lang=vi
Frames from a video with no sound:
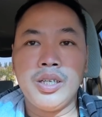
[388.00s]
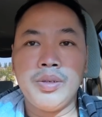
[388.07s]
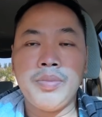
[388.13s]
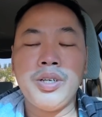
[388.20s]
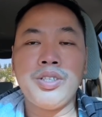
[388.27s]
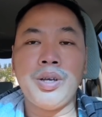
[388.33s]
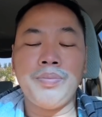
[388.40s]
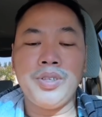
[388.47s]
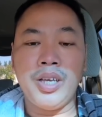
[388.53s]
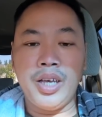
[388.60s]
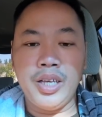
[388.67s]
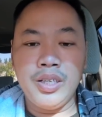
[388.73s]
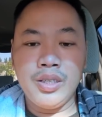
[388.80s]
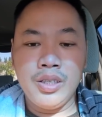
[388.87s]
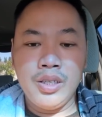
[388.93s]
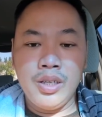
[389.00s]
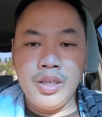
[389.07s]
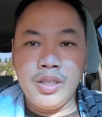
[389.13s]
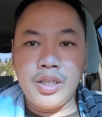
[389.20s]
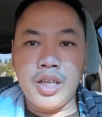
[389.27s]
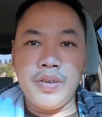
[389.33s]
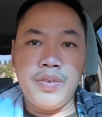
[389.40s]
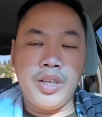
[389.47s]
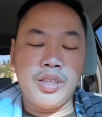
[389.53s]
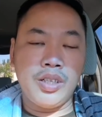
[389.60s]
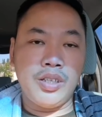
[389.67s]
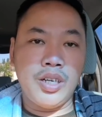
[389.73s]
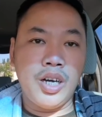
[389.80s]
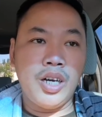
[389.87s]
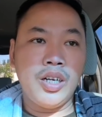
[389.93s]
mới chậm trễ tại vì
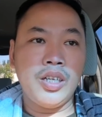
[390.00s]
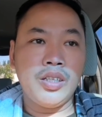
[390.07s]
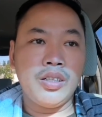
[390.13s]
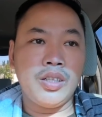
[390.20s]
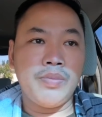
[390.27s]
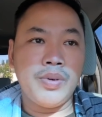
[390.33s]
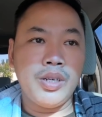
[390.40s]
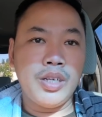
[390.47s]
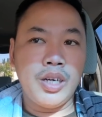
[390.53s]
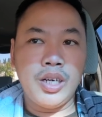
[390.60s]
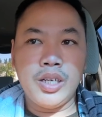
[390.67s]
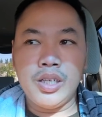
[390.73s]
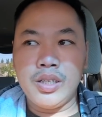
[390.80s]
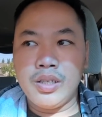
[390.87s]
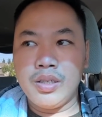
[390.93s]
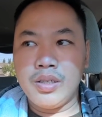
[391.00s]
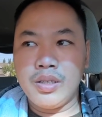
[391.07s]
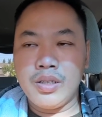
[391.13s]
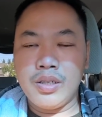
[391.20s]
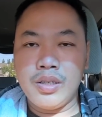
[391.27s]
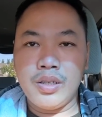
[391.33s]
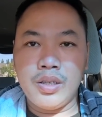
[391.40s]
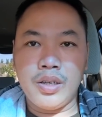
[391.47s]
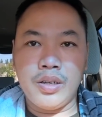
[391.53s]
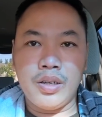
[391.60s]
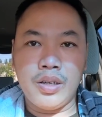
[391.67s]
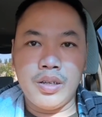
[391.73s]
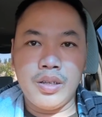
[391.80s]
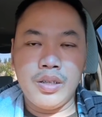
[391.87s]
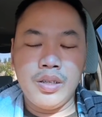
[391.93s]
từ đó đó từ bên đó đó
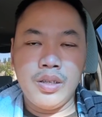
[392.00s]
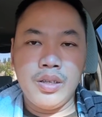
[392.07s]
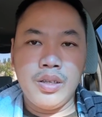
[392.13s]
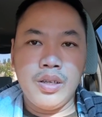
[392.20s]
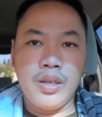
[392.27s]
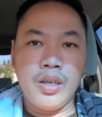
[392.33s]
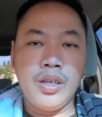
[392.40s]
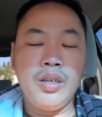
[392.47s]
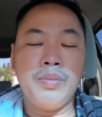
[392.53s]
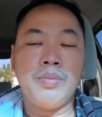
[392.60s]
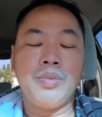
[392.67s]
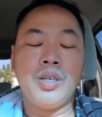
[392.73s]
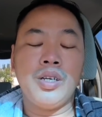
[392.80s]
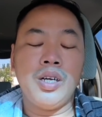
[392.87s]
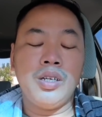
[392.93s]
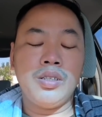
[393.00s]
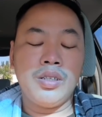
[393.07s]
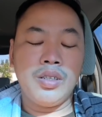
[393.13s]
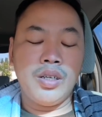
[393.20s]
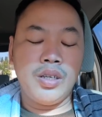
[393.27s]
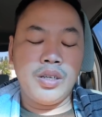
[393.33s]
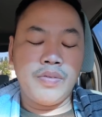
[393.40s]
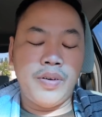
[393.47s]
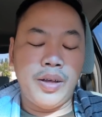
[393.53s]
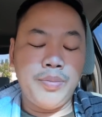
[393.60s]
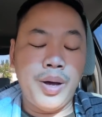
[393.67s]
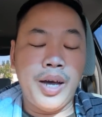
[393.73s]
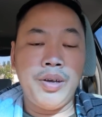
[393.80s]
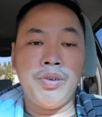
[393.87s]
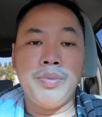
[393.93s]
là ít ít phải
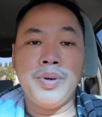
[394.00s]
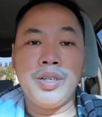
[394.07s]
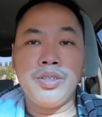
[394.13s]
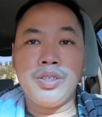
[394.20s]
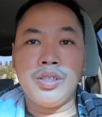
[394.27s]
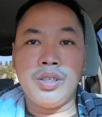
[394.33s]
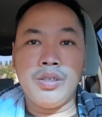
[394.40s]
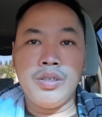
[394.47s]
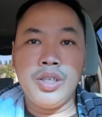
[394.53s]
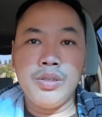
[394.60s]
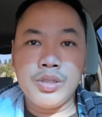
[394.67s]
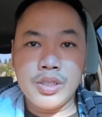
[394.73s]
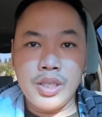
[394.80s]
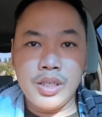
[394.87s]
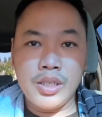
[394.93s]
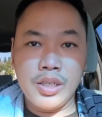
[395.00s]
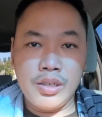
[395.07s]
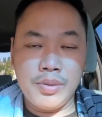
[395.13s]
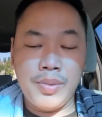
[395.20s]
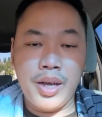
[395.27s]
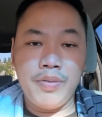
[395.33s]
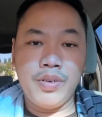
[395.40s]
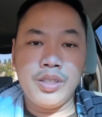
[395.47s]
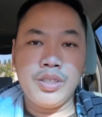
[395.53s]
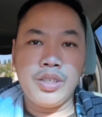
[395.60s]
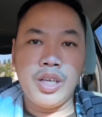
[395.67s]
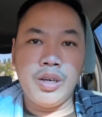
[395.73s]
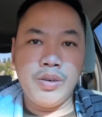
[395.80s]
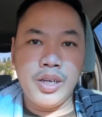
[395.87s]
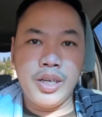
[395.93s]
bay qua bên chỗ Houston hay là bay bên
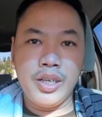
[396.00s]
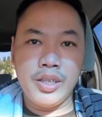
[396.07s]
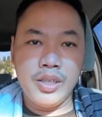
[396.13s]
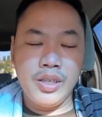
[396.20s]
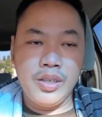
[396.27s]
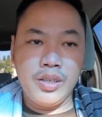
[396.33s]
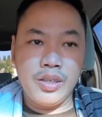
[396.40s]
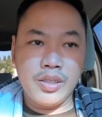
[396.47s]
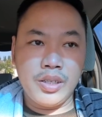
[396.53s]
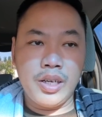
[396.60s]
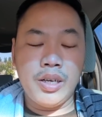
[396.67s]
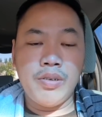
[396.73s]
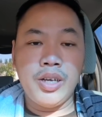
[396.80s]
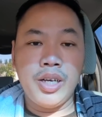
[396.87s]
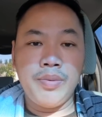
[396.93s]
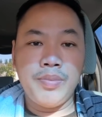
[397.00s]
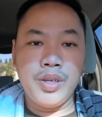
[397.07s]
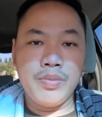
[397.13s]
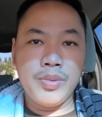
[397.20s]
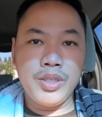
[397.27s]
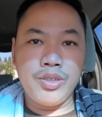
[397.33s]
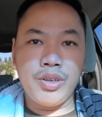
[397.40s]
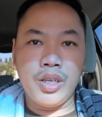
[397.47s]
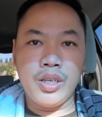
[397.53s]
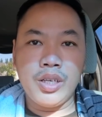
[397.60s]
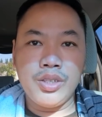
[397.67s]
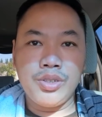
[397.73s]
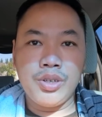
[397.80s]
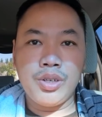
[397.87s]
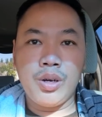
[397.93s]
LA từ LA mới mới chuyển
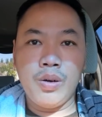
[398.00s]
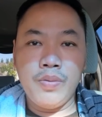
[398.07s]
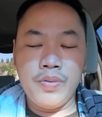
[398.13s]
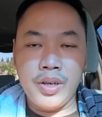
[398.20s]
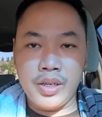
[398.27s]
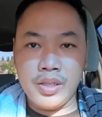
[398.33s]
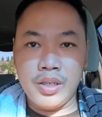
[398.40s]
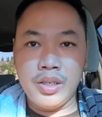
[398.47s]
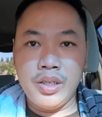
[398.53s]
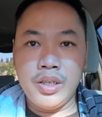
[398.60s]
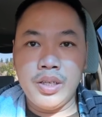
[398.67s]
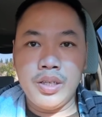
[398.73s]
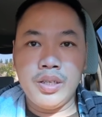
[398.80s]
cái trò cốt về tới